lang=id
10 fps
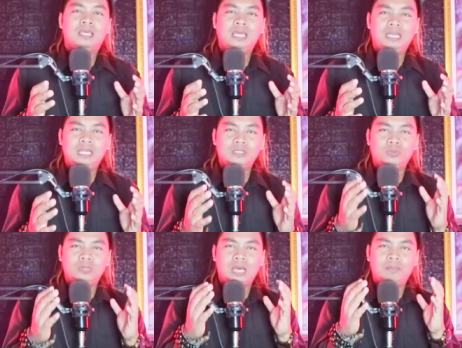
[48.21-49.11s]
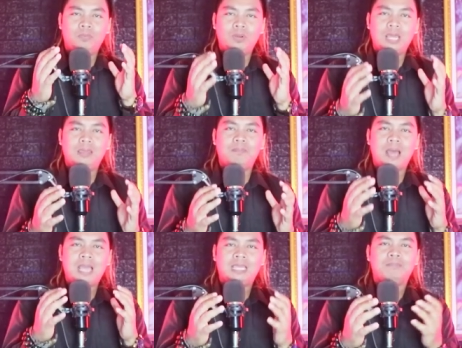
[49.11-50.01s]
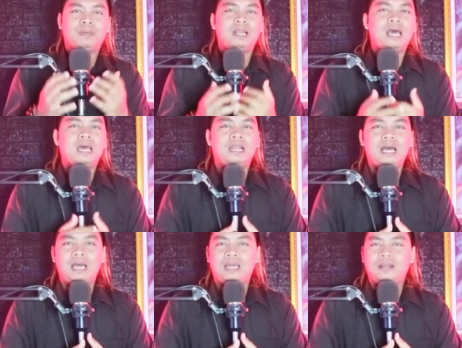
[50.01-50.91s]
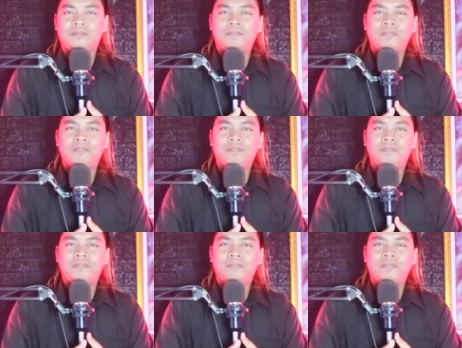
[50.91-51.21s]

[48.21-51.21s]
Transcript: kini sudah mulai bangkit perlahan-lahan.